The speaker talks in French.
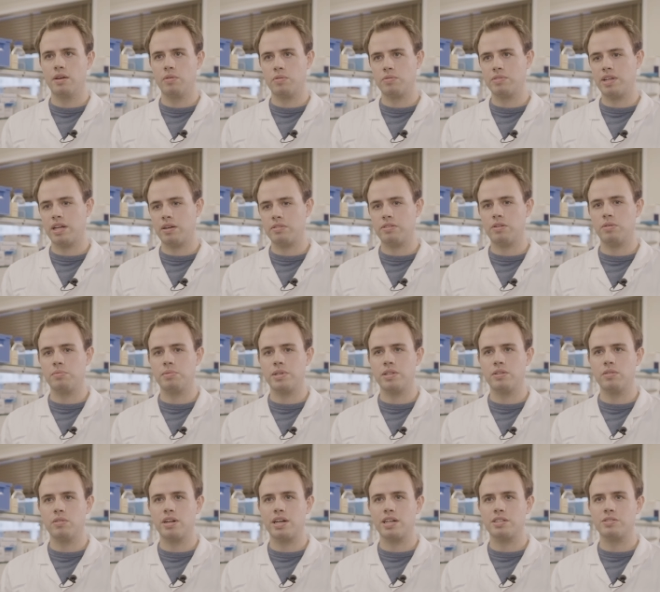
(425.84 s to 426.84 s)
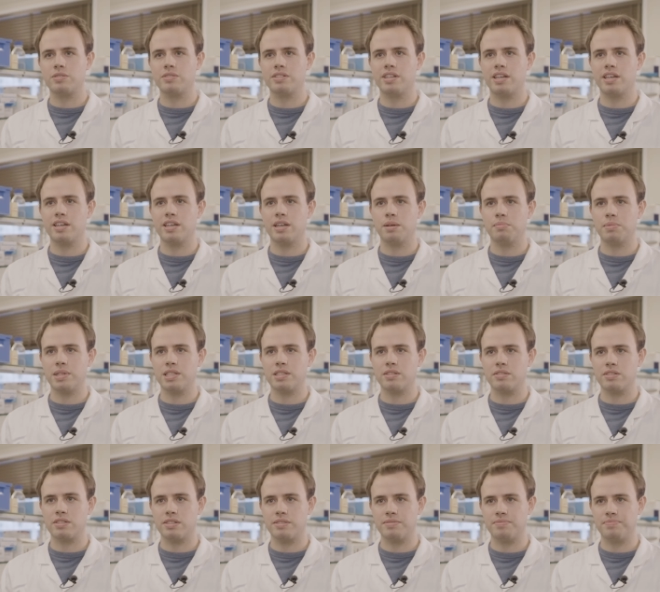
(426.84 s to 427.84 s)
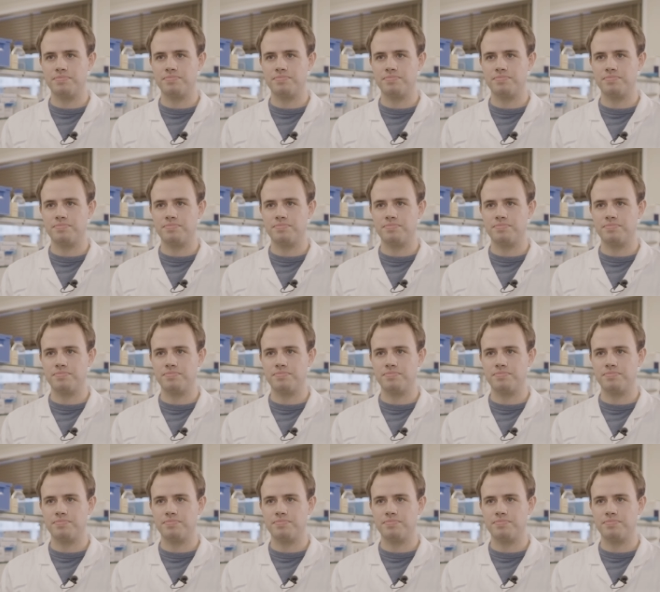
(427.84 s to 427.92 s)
Et on attend maintenant les résultats avec impatience.